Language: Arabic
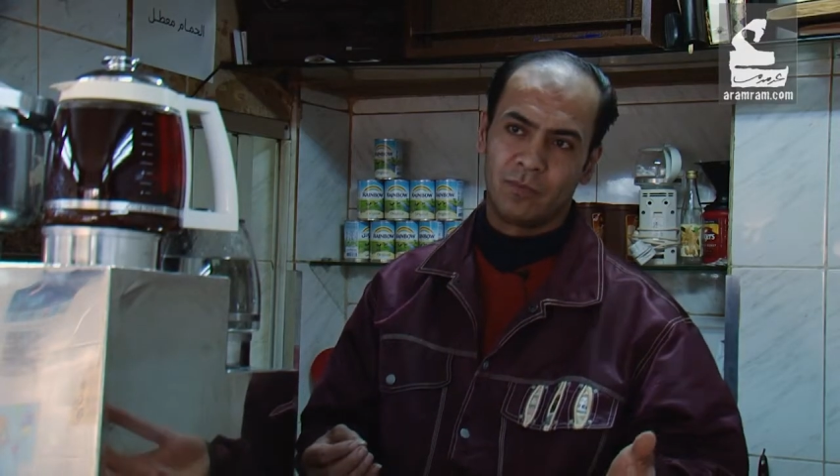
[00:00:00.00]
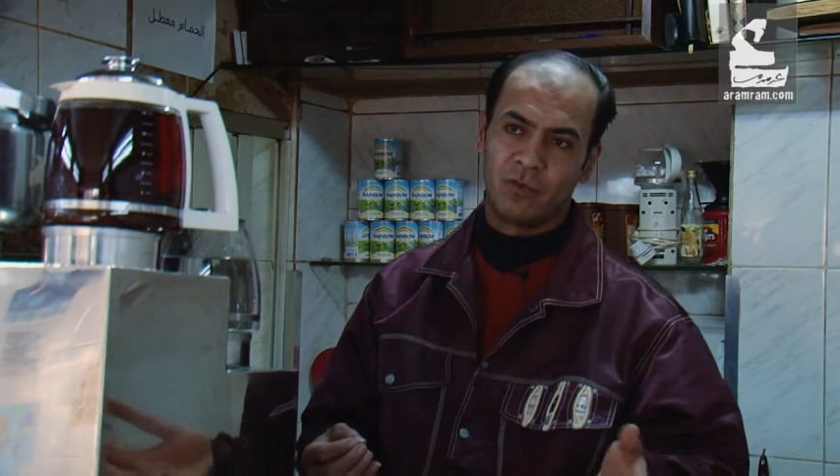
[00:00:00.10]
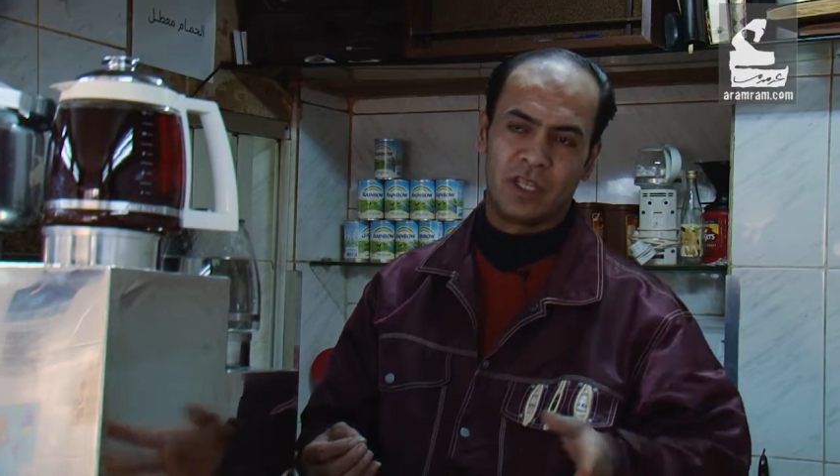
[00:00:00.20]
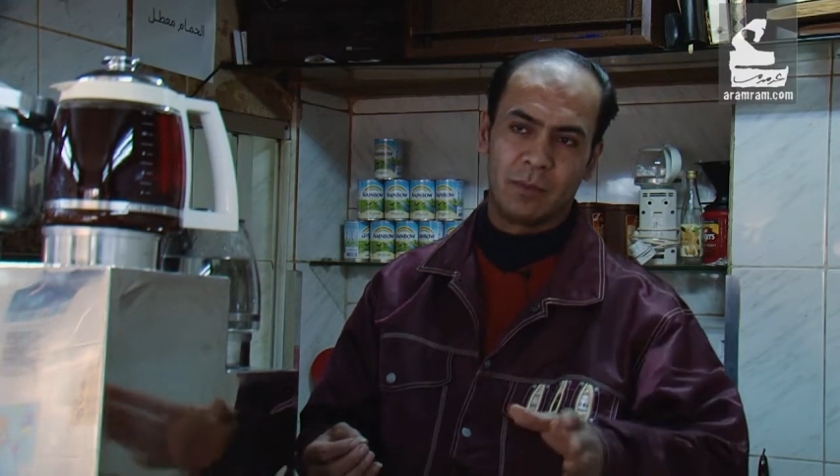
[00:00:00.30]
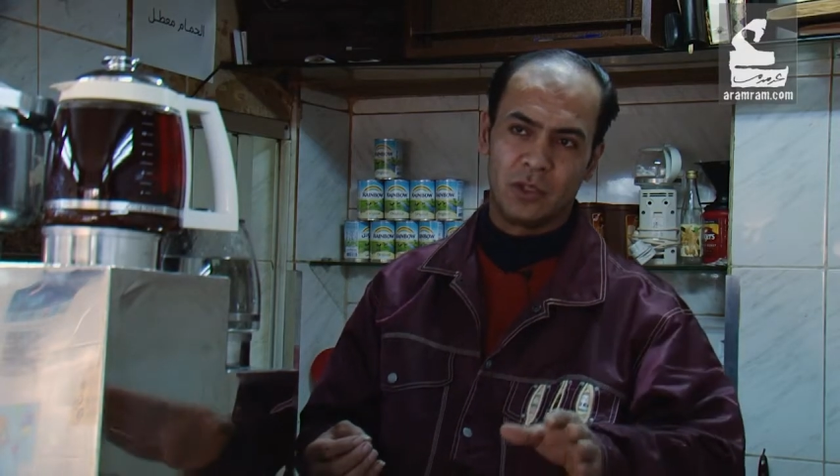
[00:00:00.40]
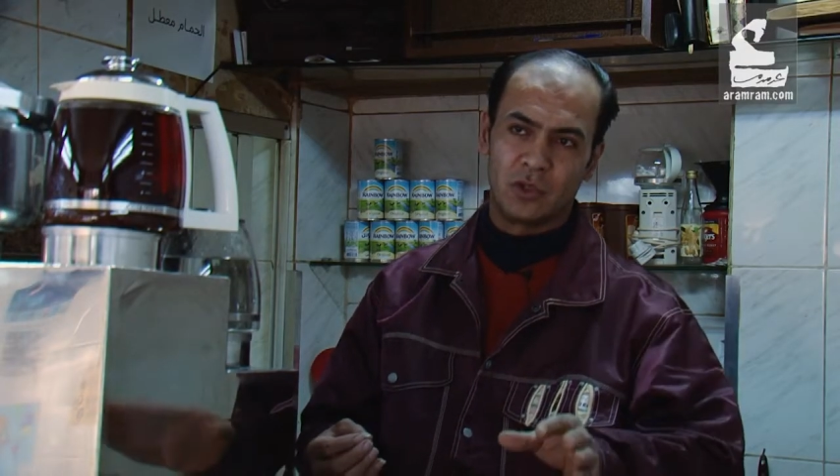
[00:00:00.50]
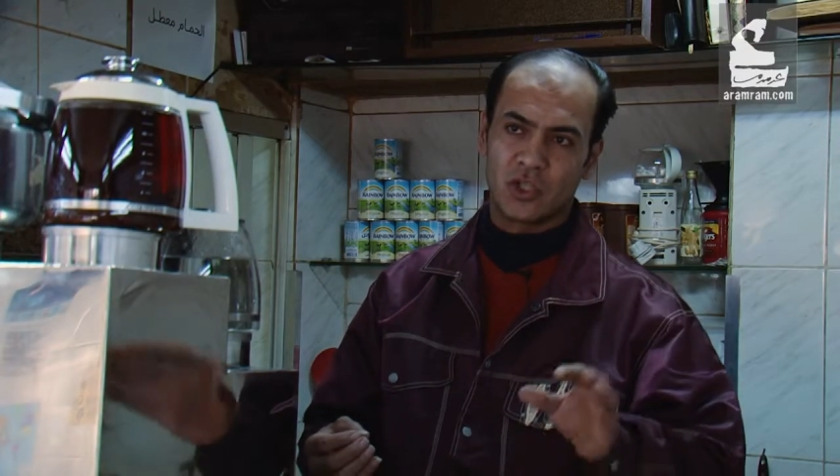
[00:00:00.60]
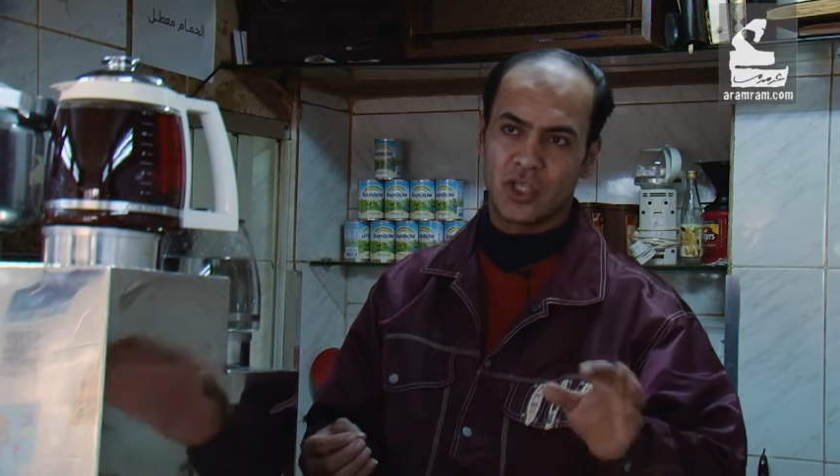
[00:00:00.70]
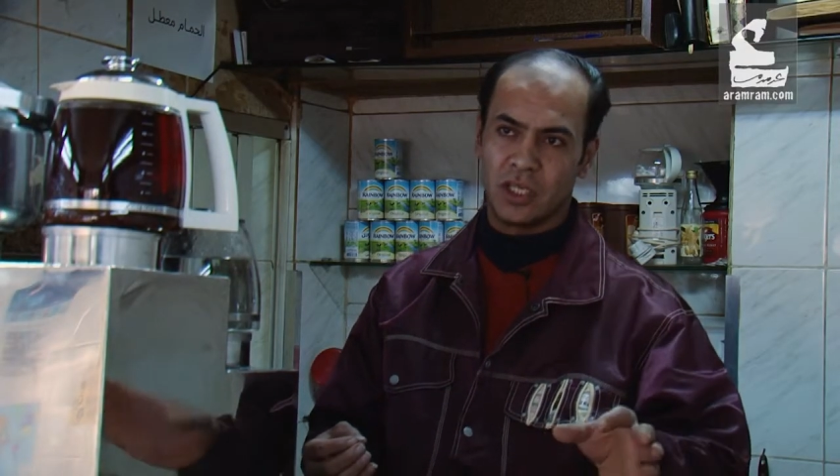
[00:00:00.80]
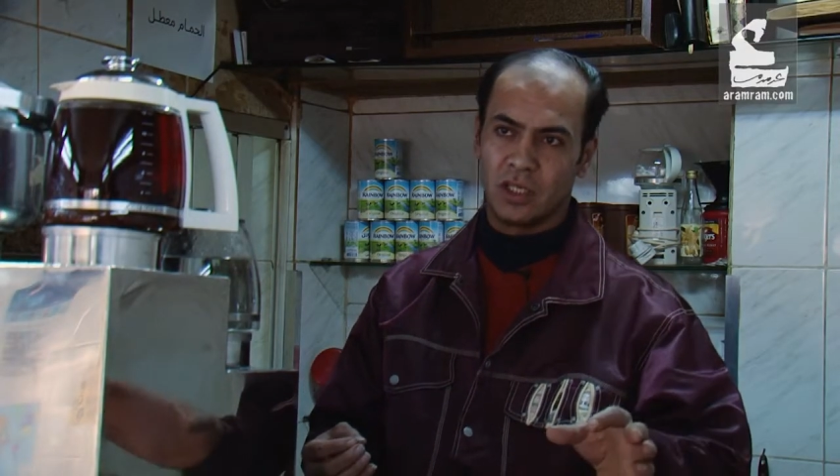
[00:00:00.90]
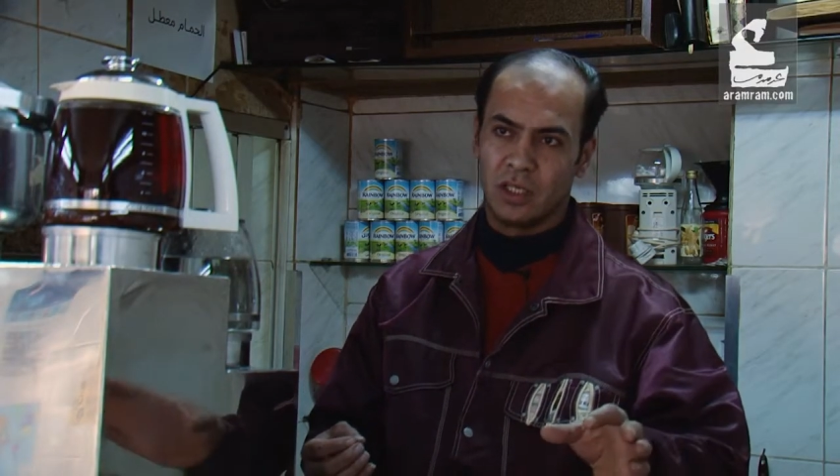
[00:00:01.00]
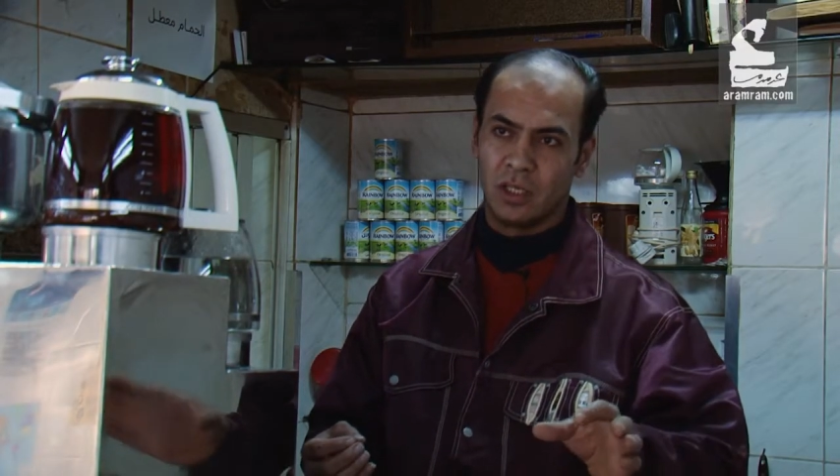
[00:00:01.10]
في تميز شيء